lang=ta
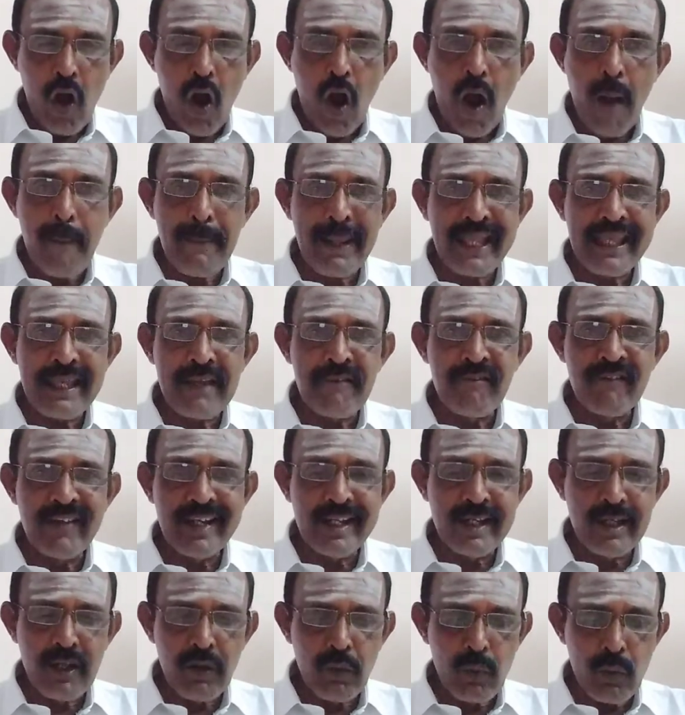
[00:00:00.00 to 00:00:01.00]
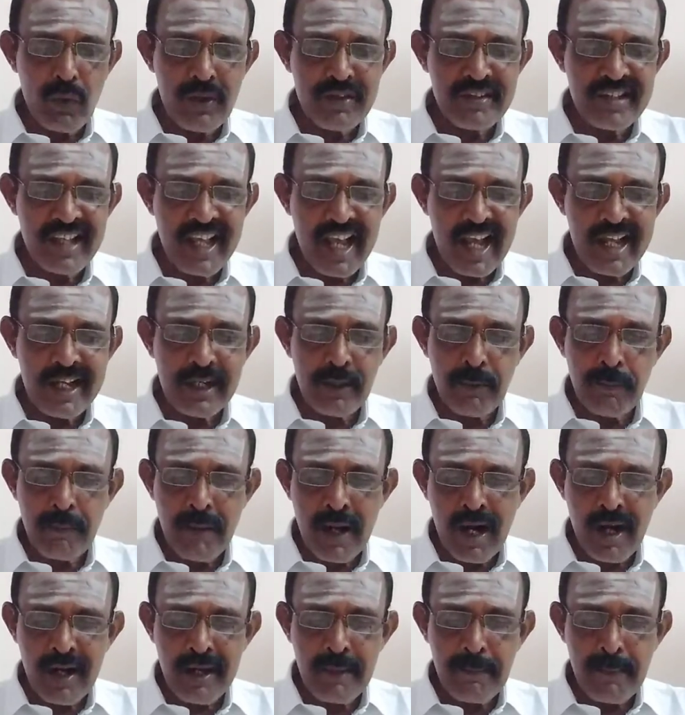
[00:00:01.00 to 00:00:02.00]
அமைக்கும் வீடு குடிசையாயினும்
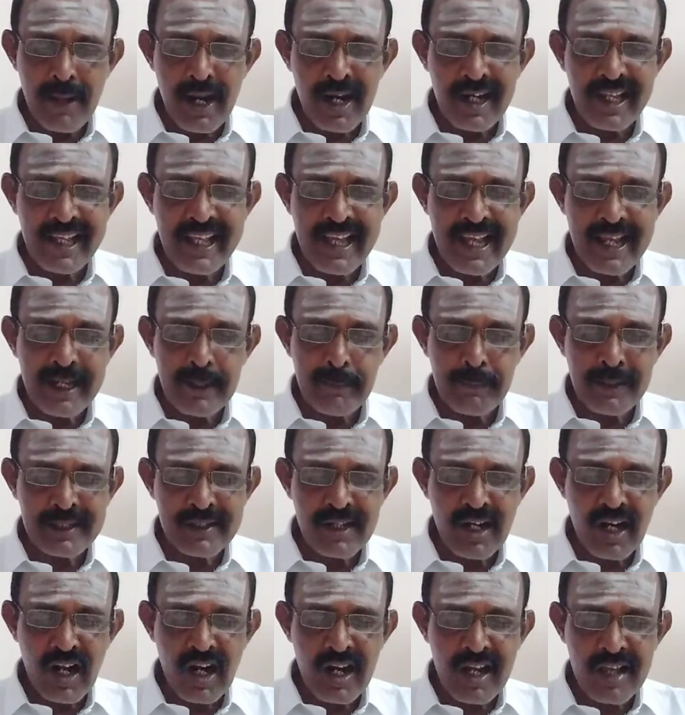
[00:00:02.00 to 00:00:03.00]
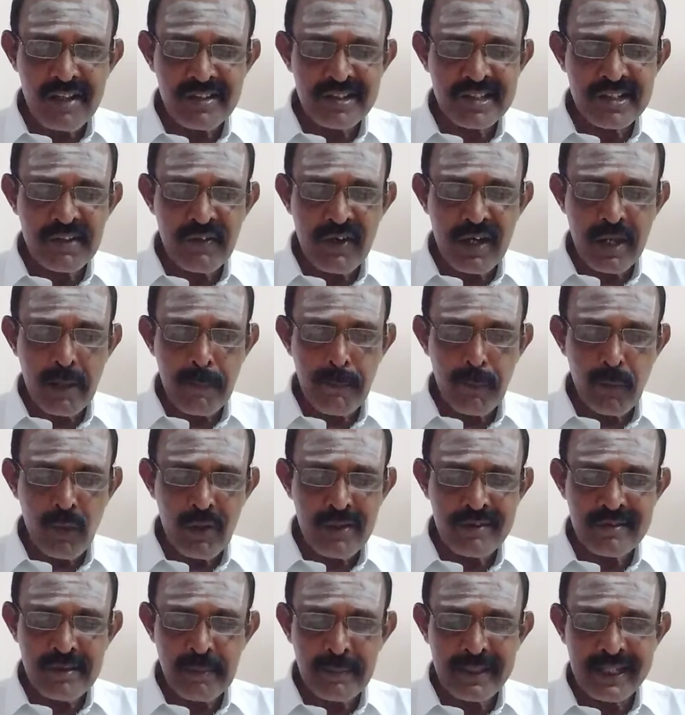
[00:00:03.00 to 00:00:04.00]
மாட மாளிகையின் அதற்கான அஸ்திவாரம்
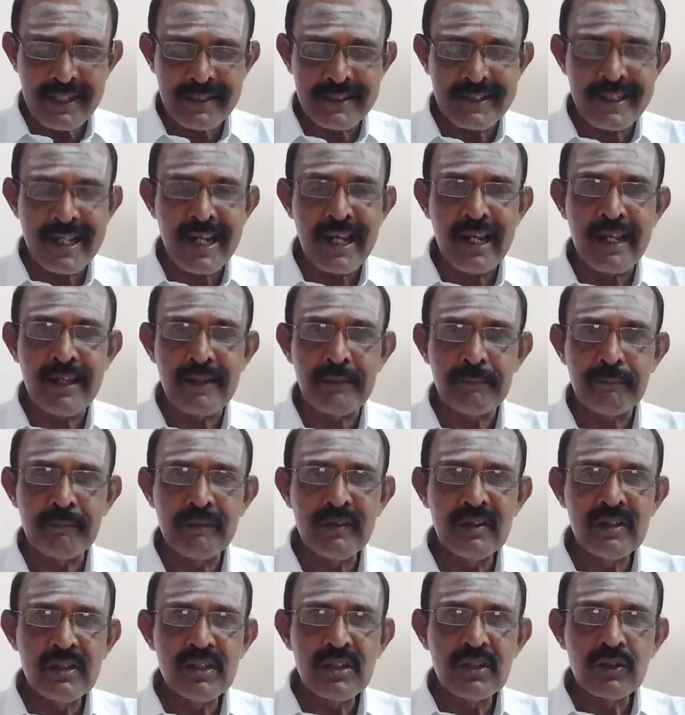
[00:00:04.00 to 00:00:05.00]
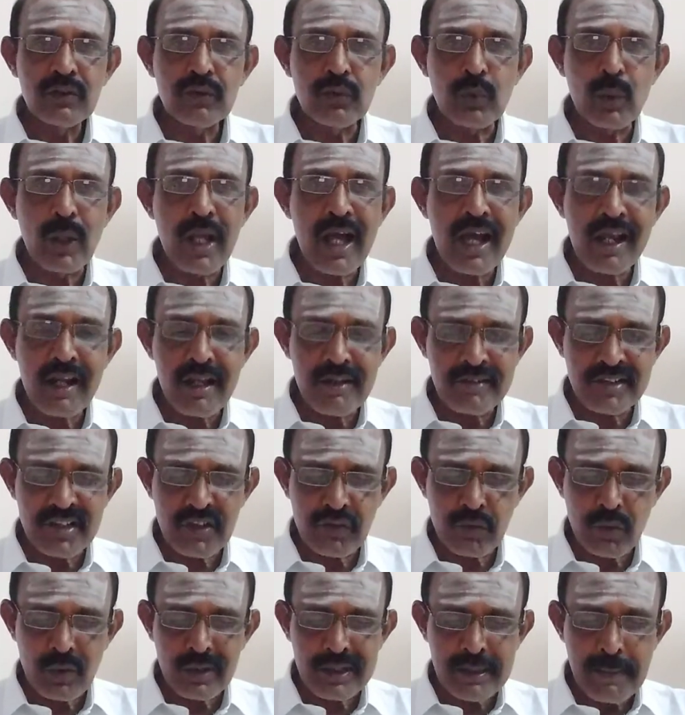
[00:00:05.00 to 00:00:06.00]
போடும் சமயத்தில் துளாராசி
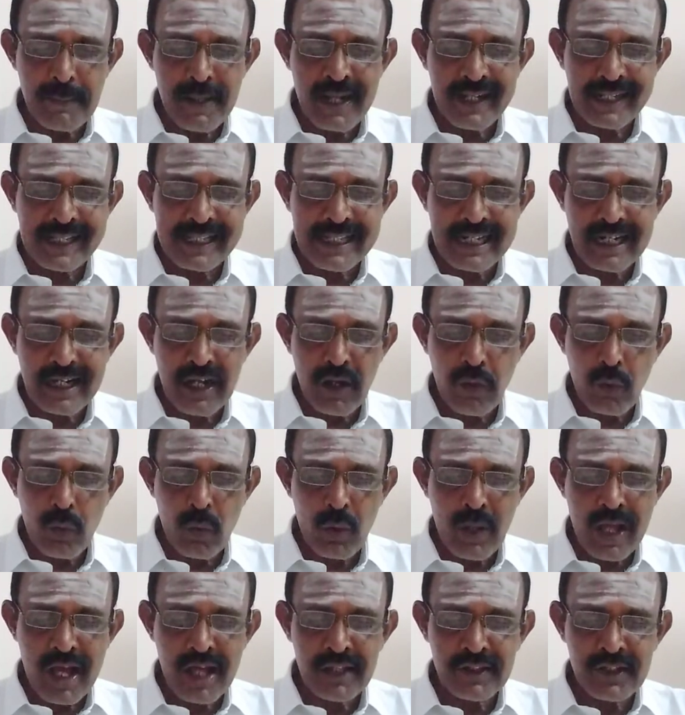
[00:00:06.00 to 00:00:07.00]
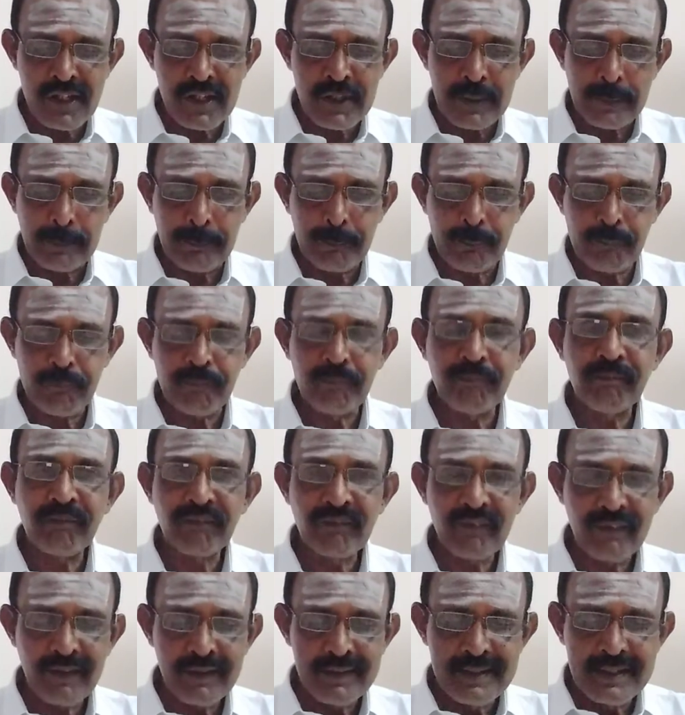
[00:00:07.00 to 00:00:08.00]
சுத்தமாக இருக்கக்கூடாது
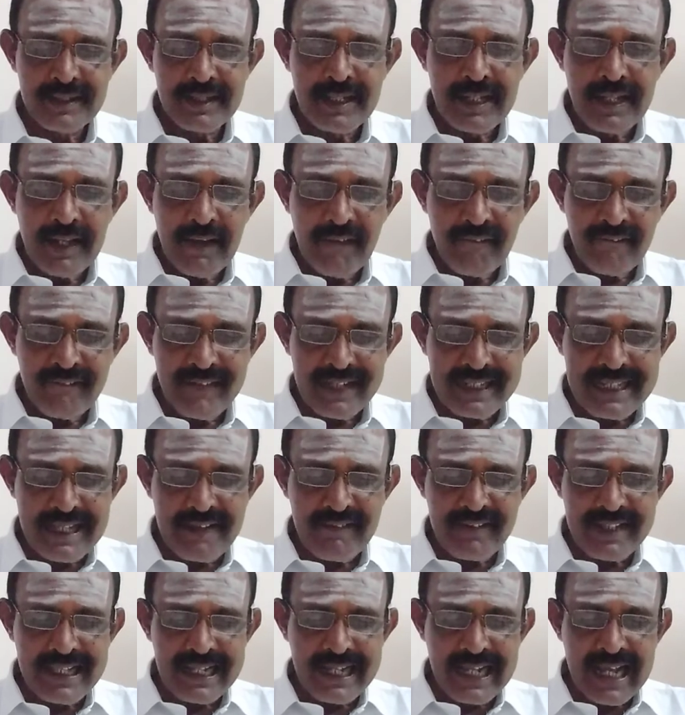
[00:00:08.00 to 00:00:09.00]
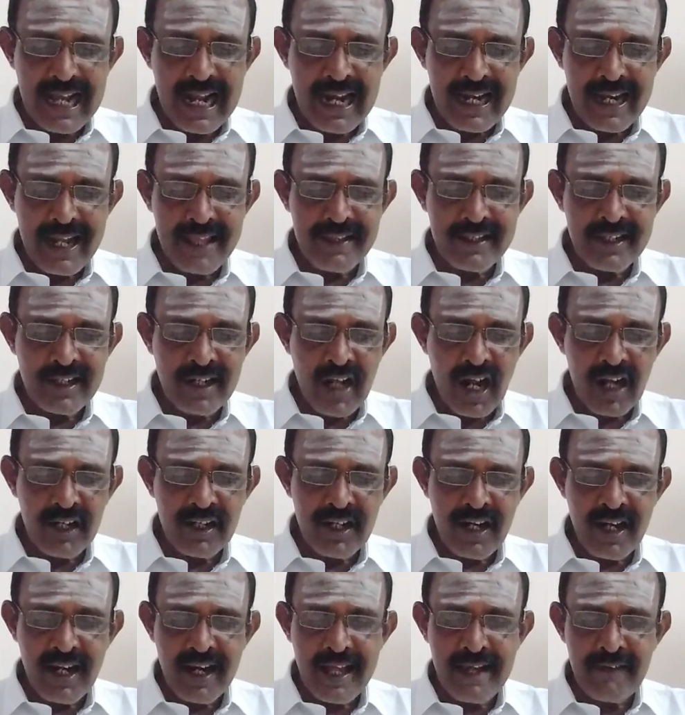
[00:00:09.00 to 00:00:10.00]
விதை விதைக்க அல்லது
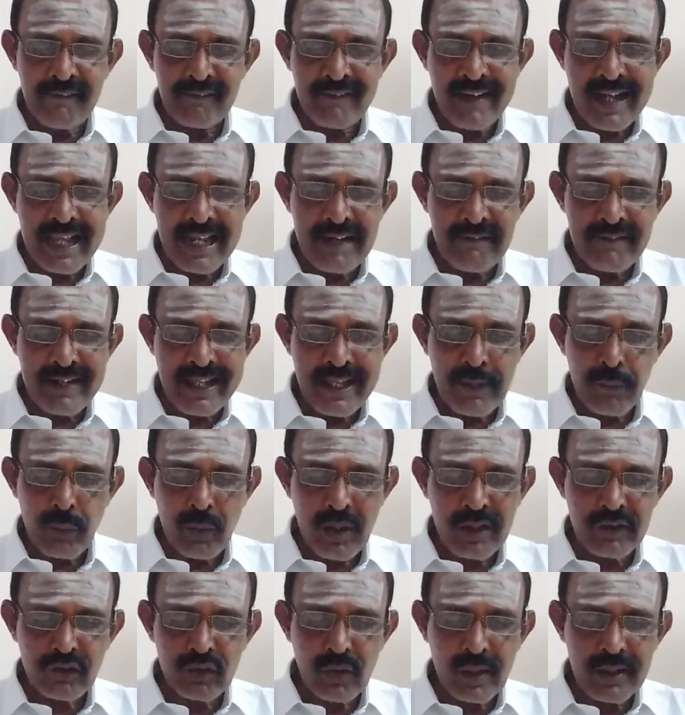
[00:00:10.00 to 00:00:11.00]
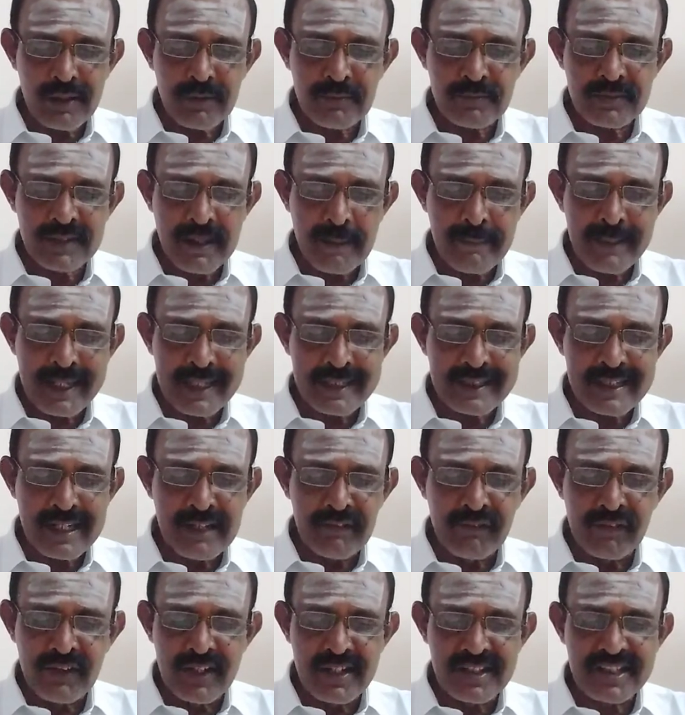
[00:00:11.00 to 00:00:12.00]
நாற்று நட வயல்வெளி உழத் தொடங்கும்
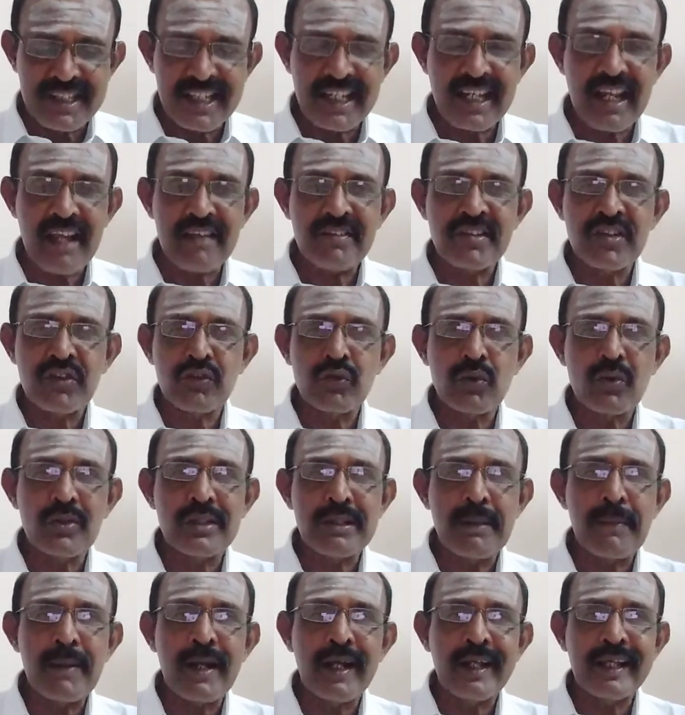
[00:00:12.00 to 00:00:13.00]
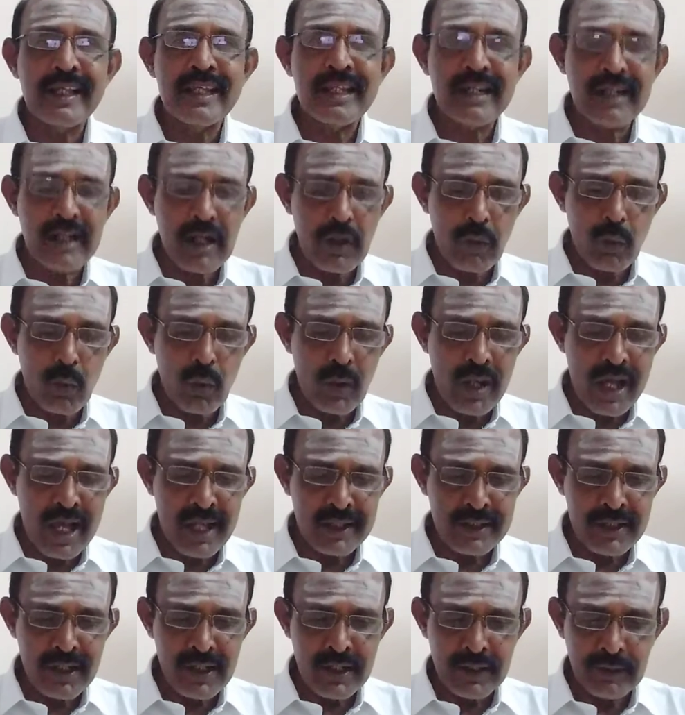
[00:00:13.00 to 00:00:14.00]
சமயத்தில் விருச்சிக ராசி சுத்தமாக
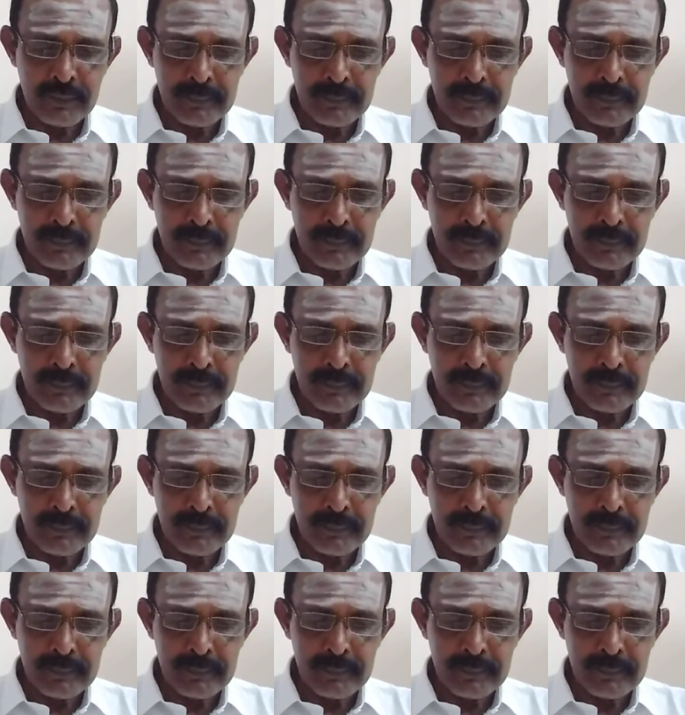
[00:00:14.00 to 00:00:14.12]
இருக்கக்கூடாது